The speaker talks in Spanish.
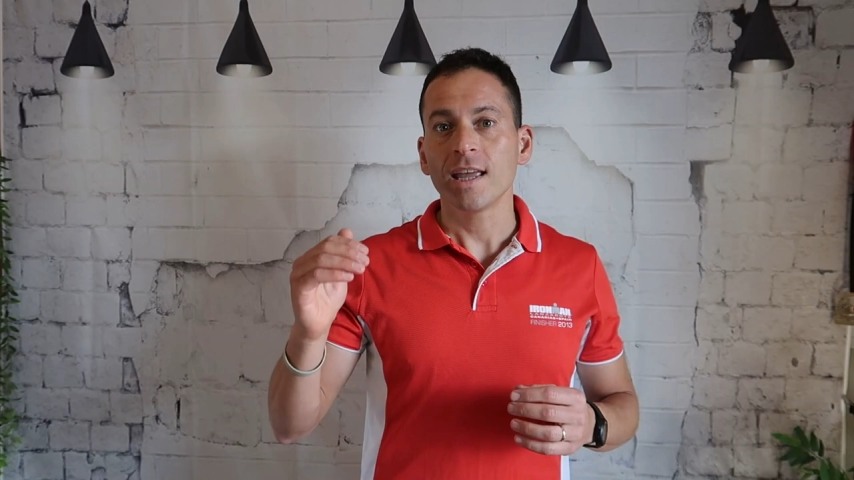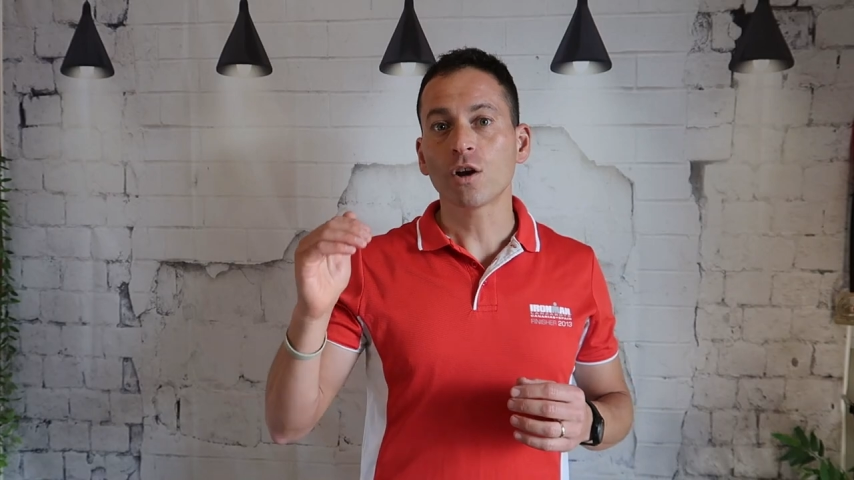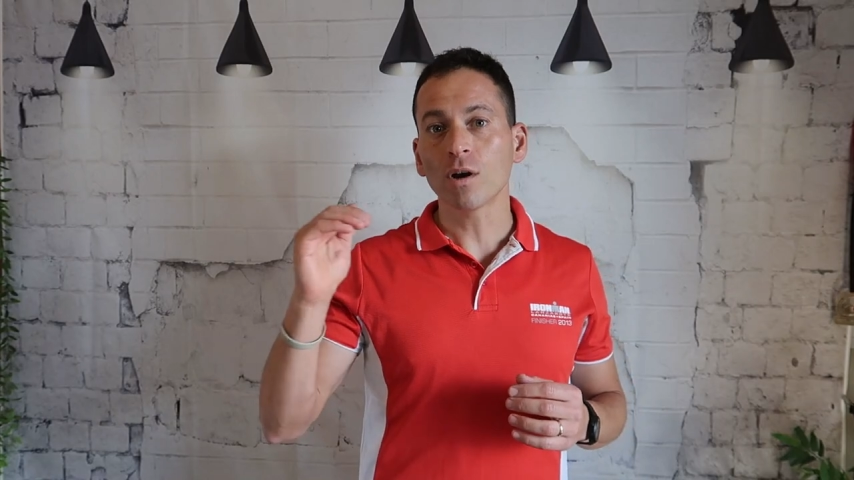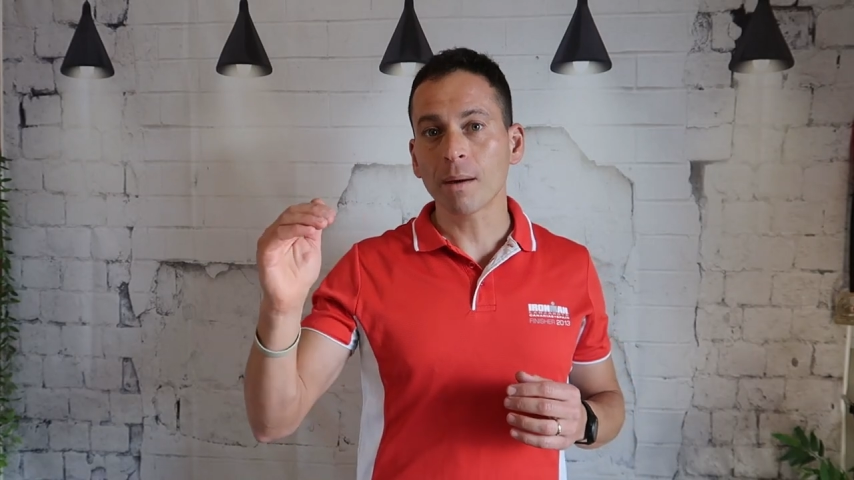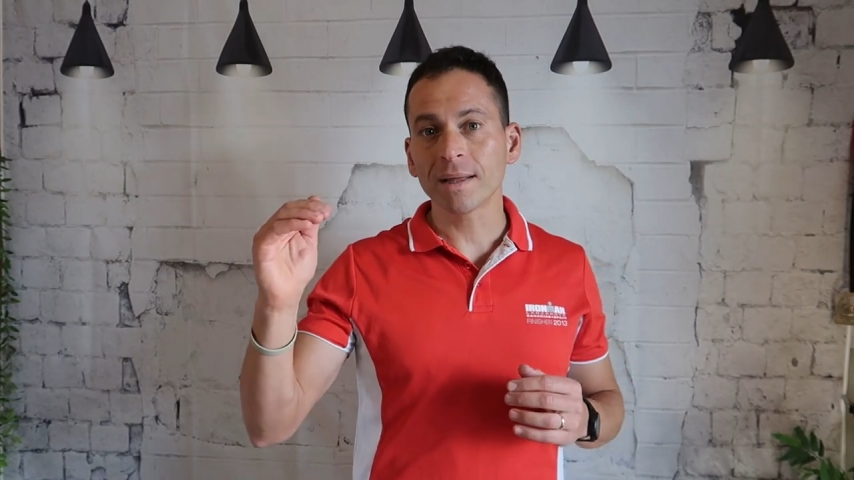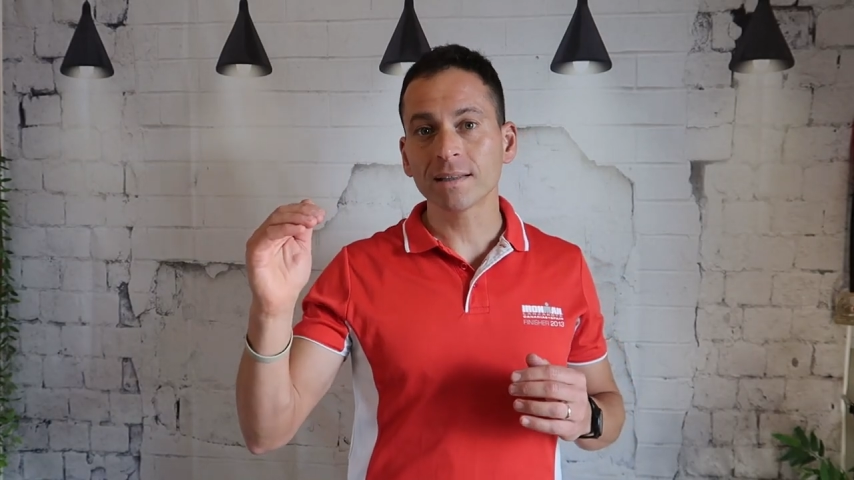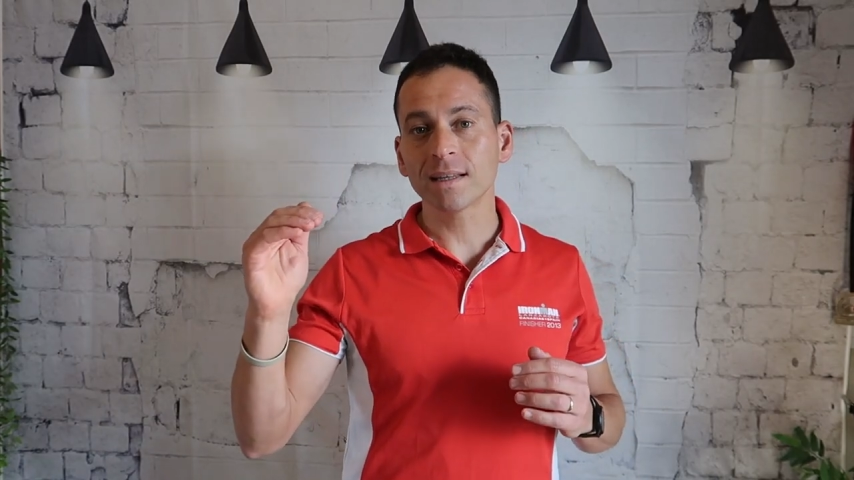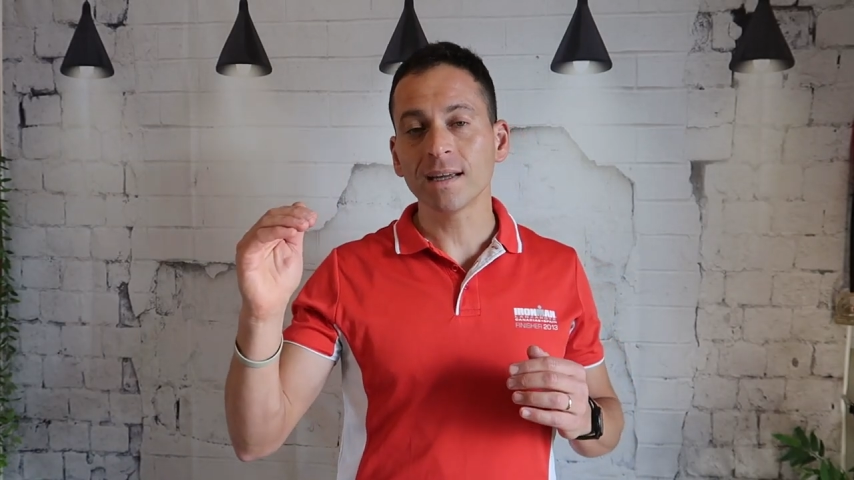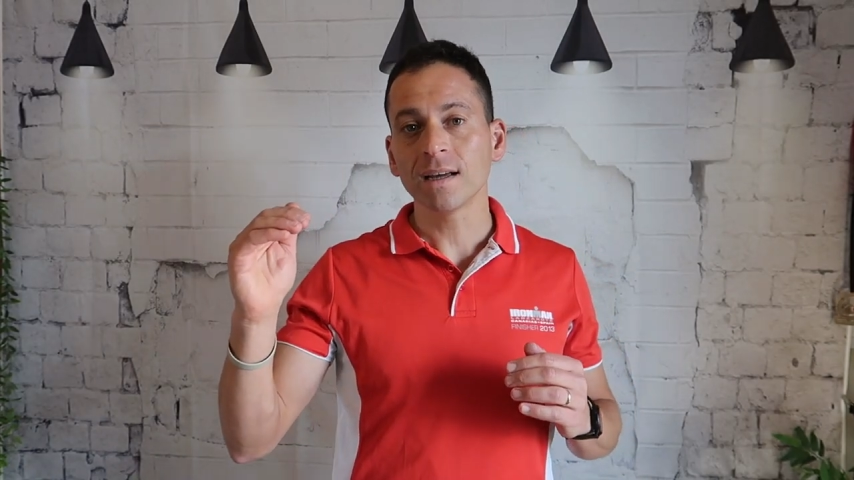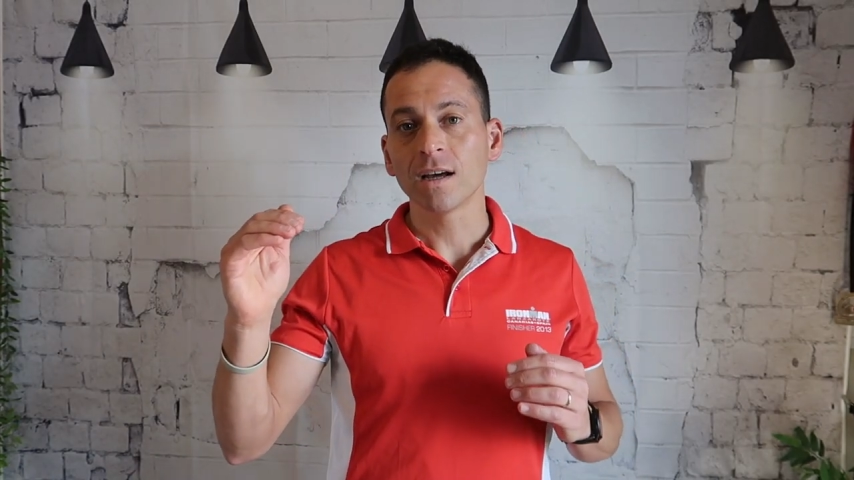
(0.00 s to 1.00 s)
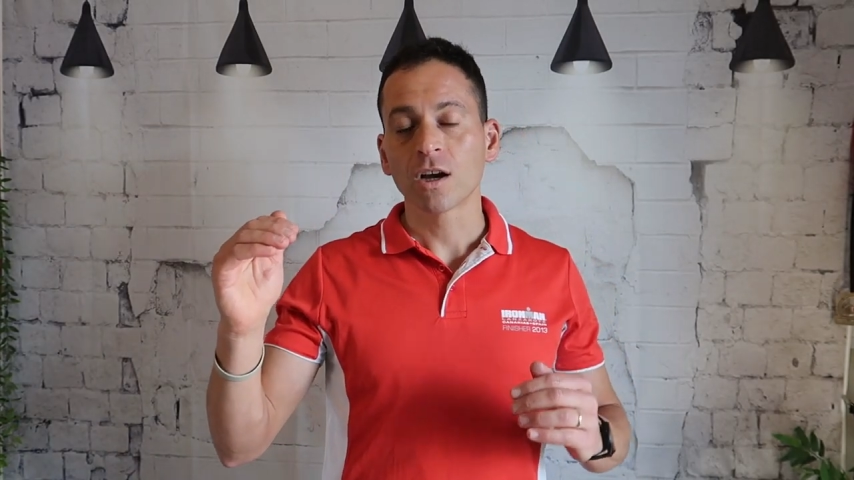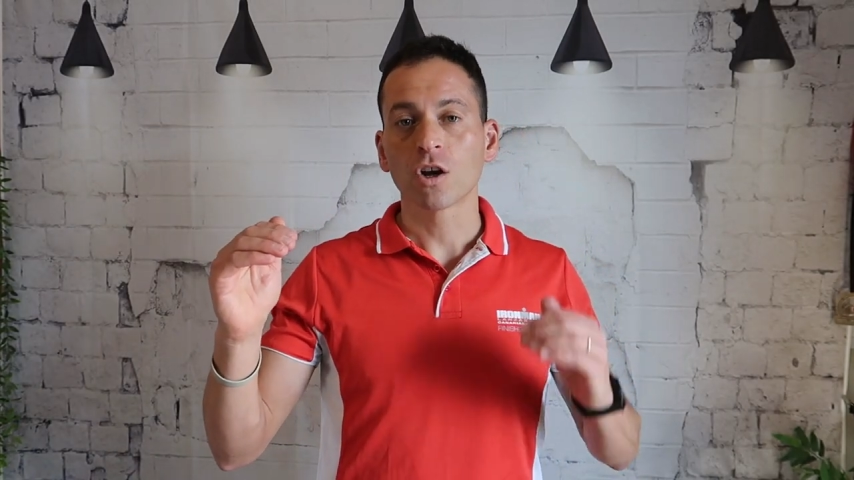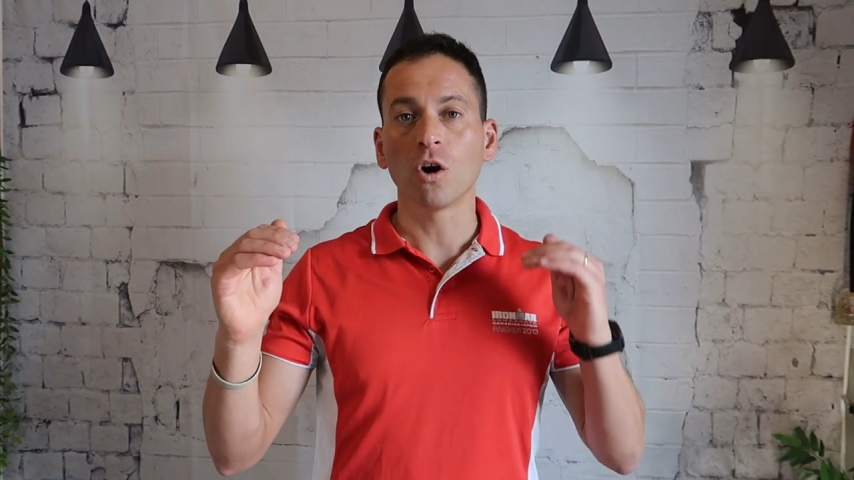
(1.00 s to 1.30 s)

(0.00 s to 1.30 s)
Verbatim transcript: Y con la mente,